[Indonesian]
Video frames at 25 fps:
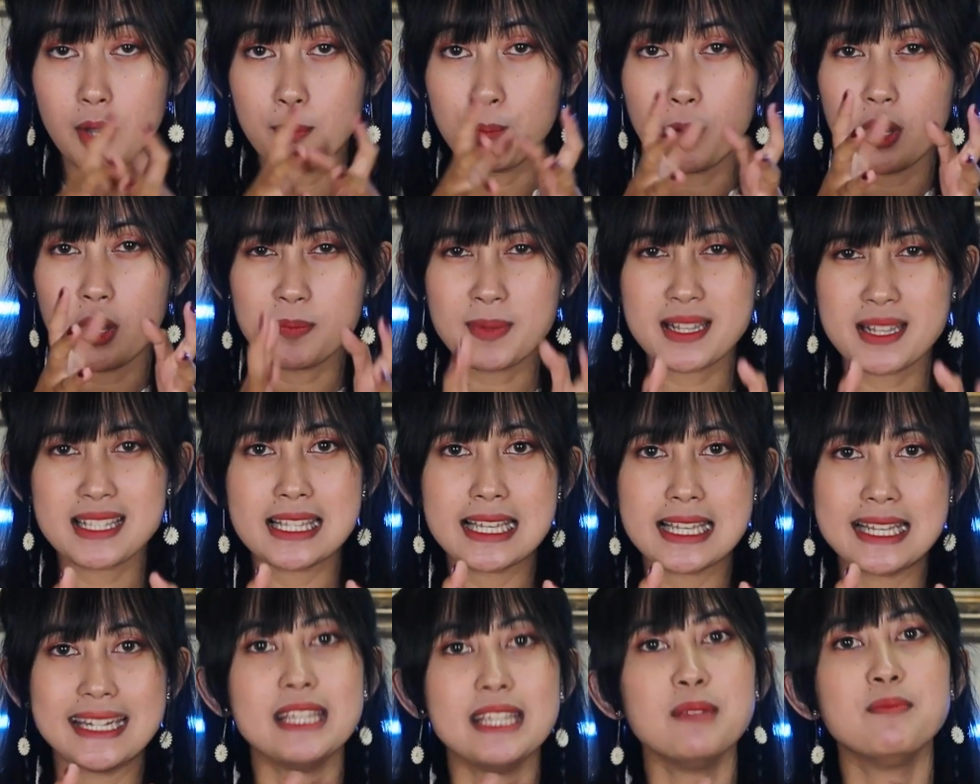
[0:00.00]

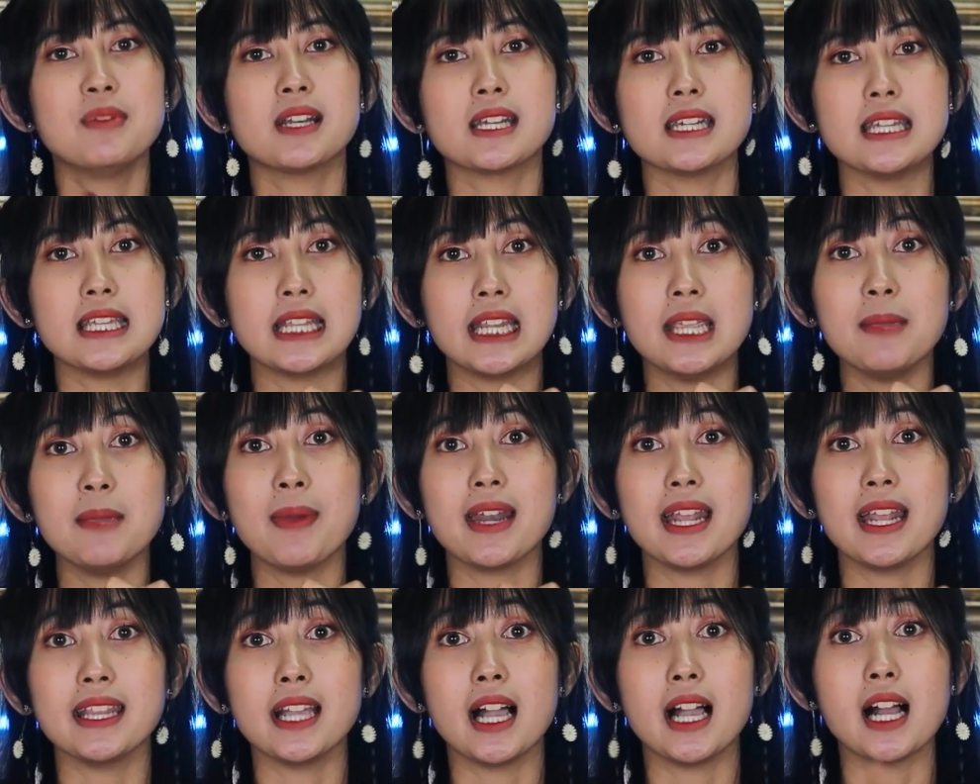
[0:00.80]
Ponpes ini berdiri
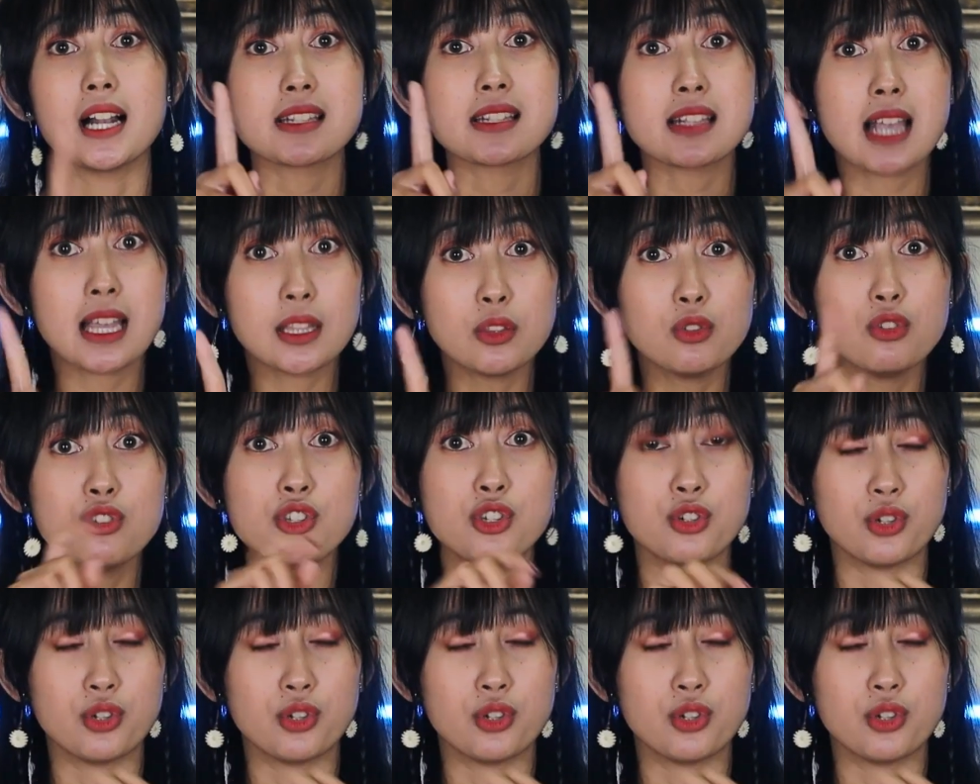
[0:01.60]
pada tanggal 1